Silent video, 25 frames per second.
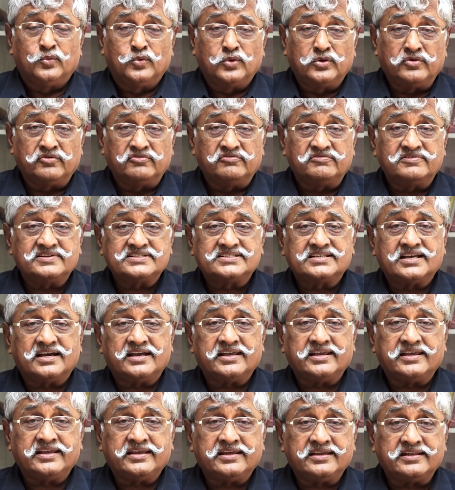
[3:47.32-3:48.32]
ஒரு
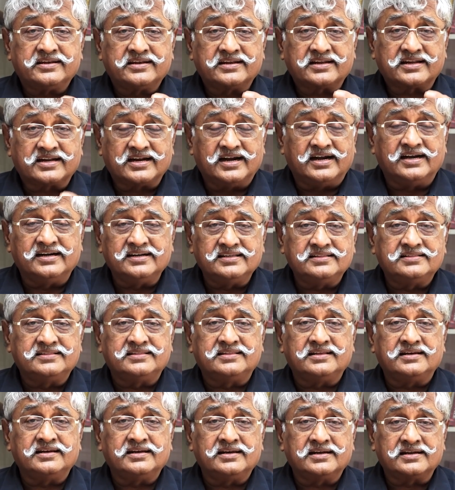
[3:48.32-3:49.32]
விவசாயியின்
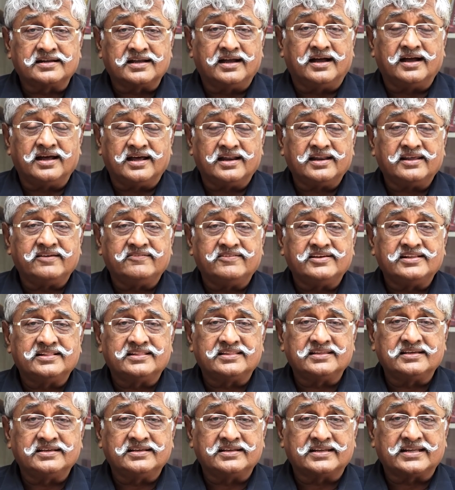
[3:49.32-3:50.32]
கழுத்தில் காலை
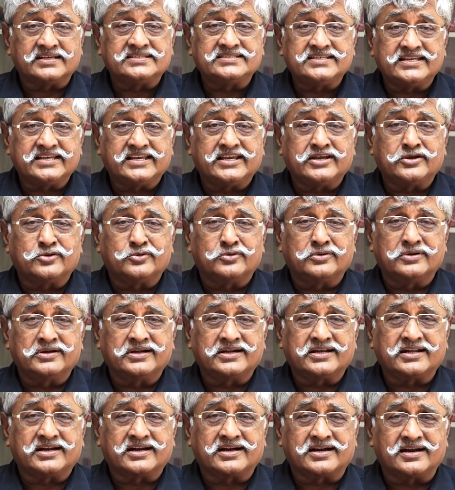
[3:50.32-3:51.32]
வைத்து நசுக்கி
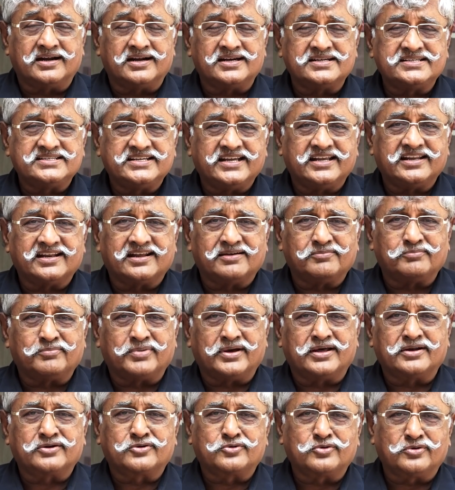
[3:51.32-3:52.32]
கொண்டிருக்கிற காட்சியை நாம்
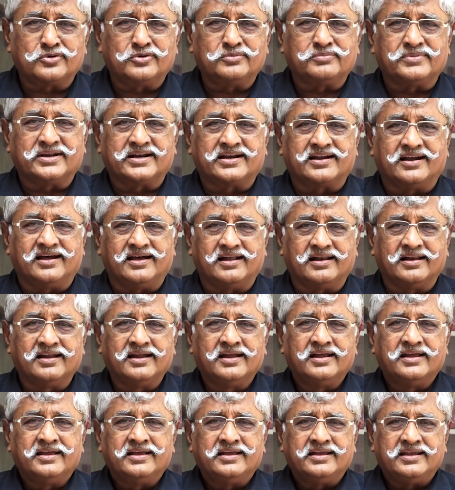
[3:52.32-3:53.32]
பார்க்கிறோம் என்றால்
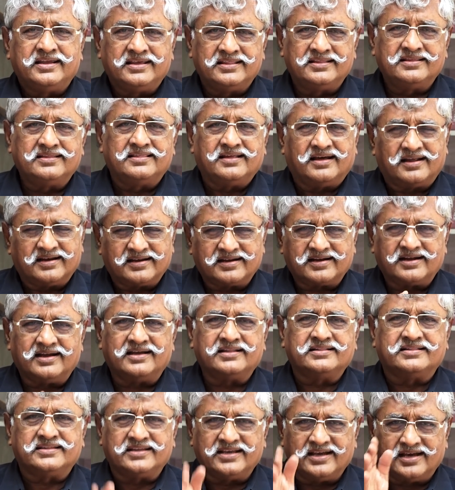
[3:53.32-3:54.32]
இதுதான்
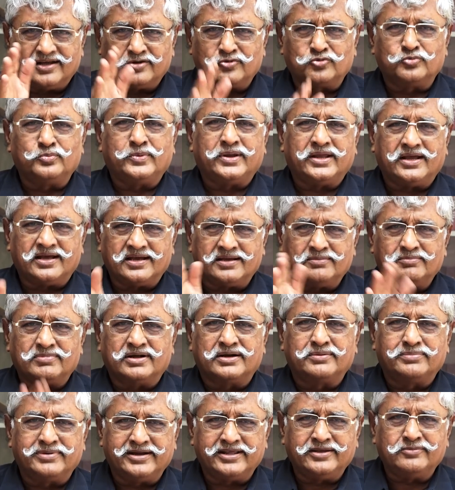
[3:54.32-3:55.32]
காந்தியார் உண்மையாக
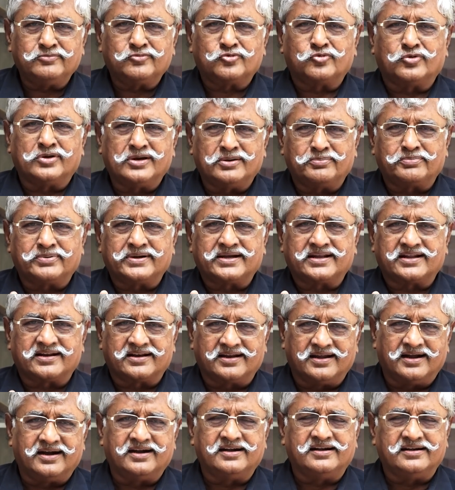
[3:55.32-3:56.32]
மறுபடியும் கொல்லப்பட்ட
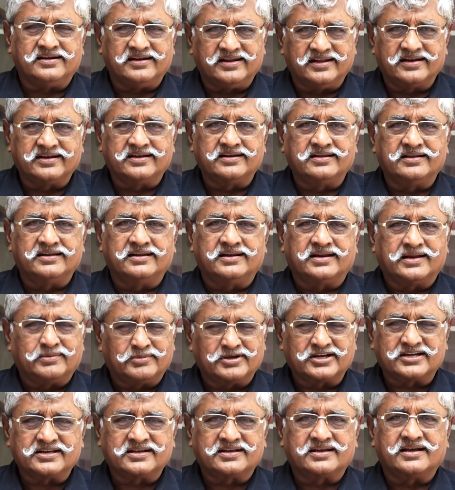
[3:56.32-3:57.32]
நாள் என்று
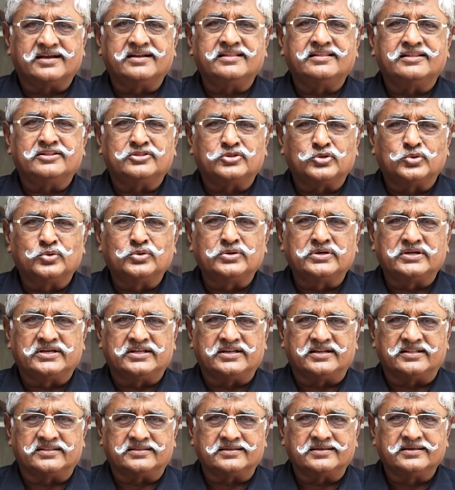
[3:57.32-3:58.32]
நமக்கு கருத
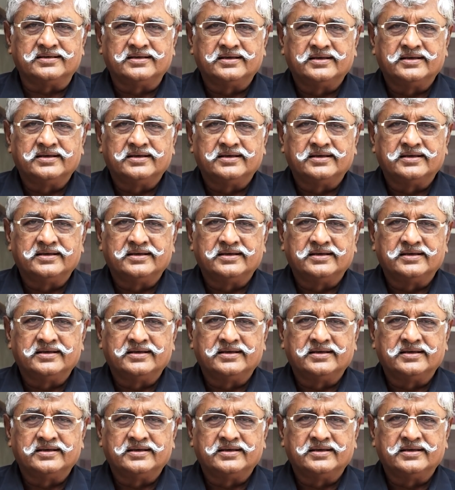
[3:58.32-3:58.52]
தோன்றுகிறது